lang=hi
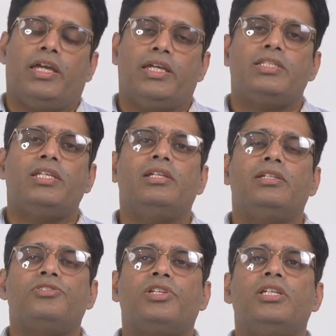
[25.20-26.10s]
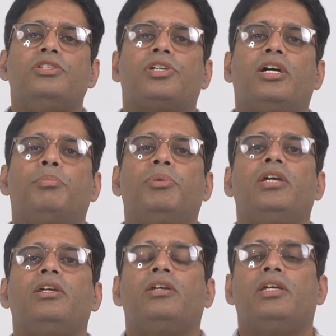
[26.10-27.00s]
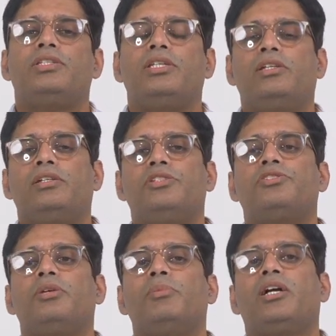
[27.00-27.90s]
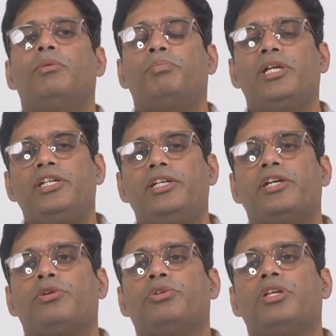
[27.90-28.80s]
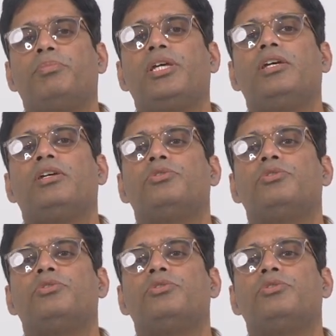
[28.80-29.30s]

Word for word: एसीएल इंजरी जहाँ पे एसीएल इंजरी में कंप्लीट टीयर होने पे